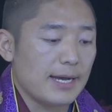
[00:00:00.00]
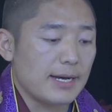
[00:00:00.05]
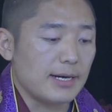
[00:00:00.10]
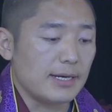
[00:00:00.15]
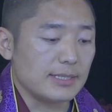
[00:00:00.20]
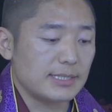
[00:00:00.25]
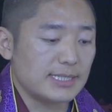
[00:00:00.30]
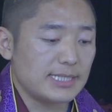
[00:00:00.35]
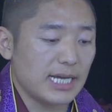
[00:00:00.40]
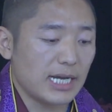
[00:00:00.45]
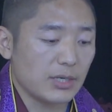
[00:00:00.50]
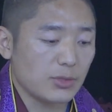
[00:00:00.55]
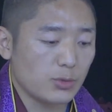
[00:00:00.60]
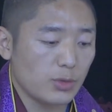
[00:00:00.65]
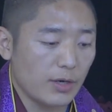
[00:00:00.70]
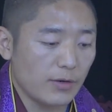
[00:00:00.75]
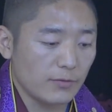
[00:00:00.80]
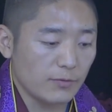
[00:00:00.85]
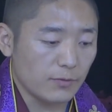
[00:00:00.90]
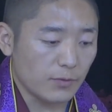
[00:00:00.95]
呃藏
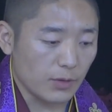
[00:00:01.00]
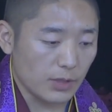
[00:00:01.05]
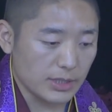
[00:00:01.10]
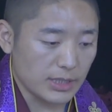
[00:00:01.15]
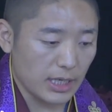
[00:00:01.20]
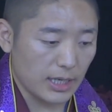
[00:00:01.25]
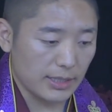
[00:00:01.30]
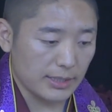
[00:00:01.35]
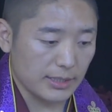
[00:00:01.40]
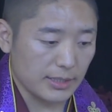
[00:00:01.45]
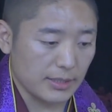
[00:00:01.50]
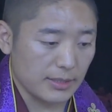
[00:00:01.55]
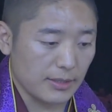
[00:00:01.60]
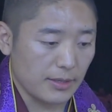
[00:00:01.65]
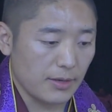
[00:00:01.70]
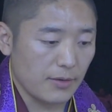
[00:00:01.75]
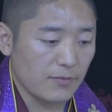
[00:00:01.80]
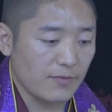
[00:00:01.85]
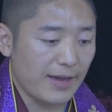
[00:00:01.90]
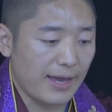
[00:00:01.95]
传佛教
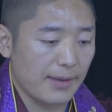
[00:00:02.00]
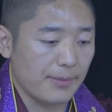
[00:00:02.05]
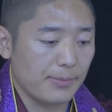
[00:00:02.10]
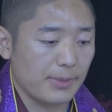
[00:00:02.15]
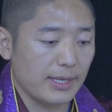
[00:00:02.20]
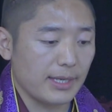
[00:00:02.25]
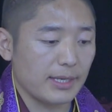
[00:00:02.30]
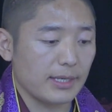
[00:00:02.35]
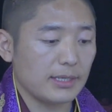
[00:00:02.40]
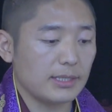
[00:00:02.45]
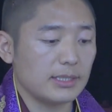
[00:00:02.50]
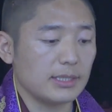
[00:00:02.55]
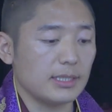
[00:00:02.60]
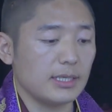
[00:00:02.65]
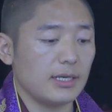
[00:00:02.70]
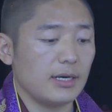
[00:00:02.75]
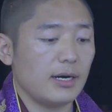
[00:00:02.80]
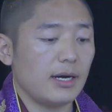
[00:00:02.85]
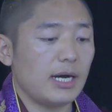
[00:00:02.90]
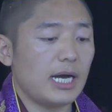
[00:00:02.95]
的外密
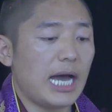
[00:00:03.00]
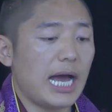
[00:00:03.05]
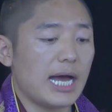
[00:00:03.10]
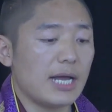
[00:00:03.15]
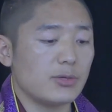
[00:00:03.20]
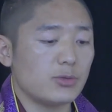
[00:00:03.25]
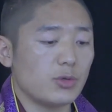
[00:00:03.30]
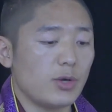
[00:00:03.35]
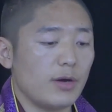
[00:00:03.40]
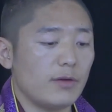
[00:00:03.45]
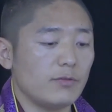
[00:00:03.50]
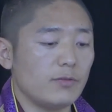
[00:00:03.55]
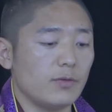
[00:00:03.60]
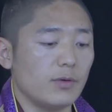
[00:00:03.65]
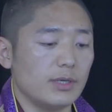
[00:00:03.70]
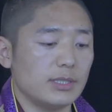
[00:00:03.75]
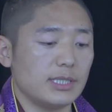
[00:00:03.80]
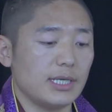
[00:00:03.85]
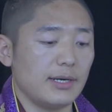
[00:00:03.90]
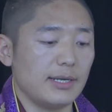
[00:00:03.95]
和汉传
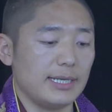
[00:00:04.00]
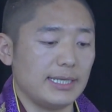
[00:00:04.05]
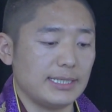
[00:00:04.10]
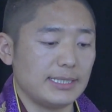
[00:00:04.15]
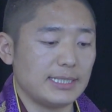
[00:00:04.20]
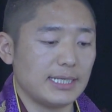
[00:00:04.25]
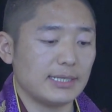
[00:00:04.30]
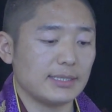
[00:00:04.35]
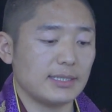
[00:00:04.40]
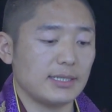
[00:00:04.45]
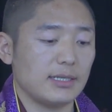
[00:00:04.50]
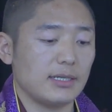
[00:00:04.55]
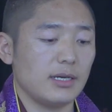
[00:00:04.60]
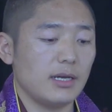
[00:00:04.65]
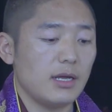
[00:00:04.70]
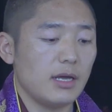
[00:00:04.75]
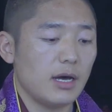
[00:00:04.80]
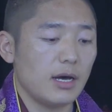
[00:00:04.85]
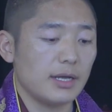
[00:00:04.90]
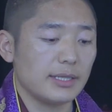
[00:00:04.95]
佛教里讲的
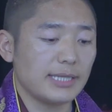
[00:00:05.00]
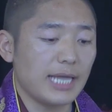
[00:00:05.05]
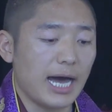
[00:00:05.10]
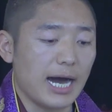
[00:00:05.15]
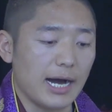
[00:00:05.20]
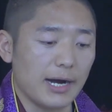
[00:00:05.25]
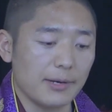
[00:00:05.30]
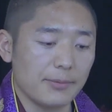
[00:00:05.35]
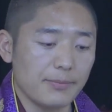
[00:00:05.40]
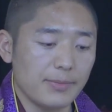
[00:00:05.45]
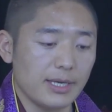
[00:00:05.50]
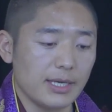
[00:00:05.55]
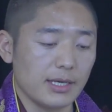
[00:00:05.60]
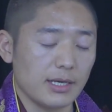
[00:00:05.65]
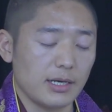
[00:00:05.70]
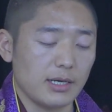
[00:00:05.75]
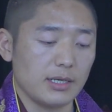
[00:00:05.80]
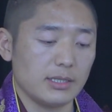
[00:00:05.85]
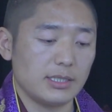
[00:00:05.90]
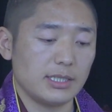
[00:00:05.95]
啊唐密
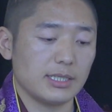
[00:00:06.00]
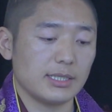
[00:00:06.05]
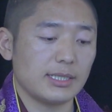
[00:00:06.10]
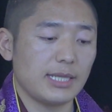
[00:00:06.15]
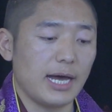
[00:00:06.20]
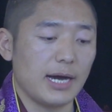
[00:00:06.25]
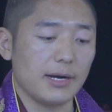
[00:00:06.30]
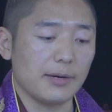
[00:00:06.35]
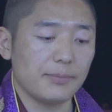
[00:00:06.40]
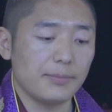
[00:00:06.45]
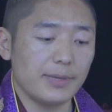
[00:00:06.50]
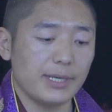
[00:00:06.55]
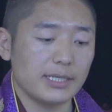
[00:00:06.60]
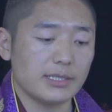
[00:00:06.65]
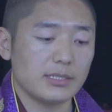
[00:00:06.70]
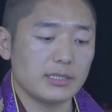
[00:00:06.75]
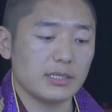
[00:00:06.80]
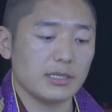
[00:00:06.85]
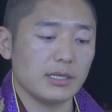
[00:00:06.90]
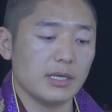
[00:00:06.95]
啊，这个唐密
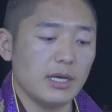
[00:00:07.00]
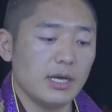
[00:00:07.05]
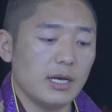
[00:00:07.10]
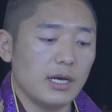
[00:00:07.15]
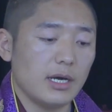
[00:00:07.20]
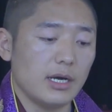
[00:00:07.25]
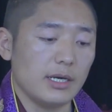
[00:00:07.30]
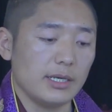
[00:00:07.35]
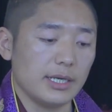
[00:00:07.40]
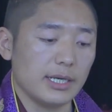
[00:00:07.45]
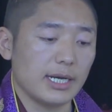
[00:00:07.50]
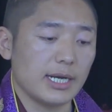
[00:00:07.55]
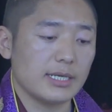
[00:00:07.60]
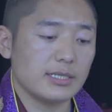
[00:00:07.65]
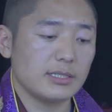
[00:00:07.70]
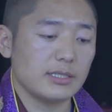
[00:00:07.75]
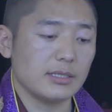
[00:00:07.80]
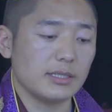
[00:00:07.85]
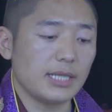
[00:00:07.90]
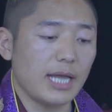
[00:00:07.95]
是呃应该
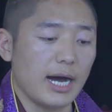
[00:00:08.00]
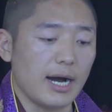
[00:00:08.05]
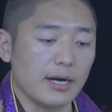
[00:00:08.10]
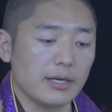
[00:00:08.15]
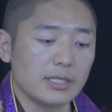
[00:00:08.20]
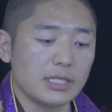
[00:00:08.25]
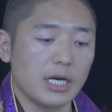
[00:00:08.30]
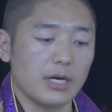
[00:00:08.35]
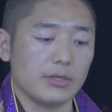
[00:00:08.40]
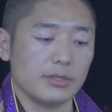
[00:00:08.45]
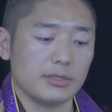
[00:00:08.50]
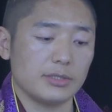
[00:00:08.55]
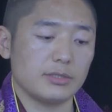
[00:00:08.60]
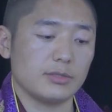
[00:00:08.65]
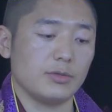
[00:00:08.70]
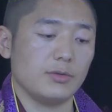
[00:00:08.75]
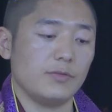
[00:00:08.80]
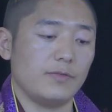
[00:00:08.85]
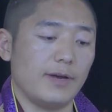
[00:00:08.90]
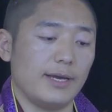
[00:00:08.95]
是唐朝的
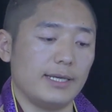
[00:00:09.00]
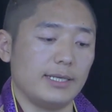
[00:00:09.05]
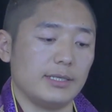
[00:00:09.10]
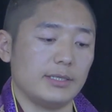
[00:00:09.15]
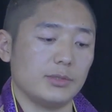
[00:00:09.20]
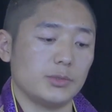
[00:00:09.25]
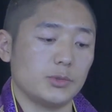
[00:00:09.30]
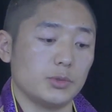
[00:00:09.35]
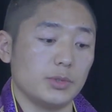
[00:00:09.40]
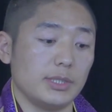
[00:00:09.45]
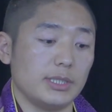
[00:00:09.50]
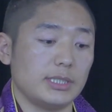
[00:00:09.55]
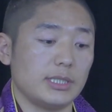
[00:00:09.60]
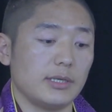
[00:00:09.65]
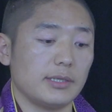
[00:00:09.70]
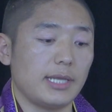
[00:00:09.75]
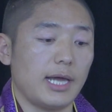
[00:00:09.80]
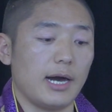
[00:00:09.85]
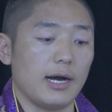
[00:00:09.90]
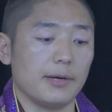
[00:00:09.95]
时候翻译的，所以
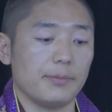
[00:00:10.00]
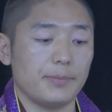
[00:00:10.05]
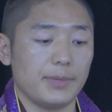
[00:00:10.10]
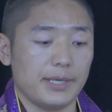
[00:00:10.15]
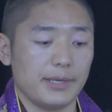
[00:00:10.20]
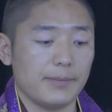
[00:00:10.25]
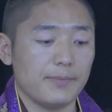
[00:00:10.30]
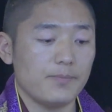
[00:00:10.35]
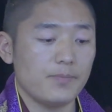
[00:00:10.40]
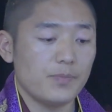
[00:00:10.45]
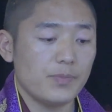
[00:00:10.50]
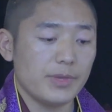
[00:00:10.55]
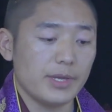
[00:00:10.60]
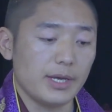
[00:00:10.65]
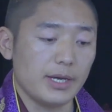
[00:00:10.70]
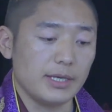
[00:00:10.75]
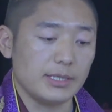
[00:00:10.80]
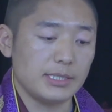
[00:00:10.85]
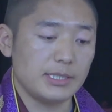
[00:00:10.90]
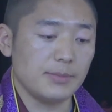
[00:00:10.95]
叫唐密
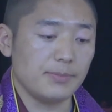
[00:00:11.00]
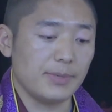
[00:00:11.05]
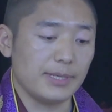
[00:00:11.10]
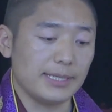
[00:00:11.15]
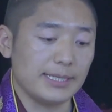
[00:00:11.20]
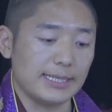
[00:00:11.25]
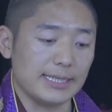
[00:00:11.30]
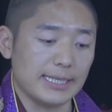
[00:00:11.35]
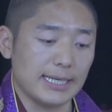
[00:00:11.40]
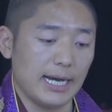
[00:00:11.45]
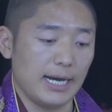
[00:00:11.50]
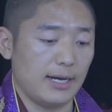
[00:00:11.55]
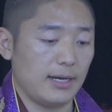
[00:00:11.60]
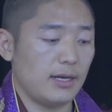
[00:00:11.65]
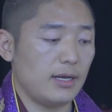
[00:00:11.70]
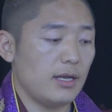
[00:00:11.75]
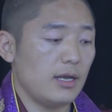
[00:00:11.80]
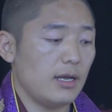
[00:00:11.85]
呃基本一样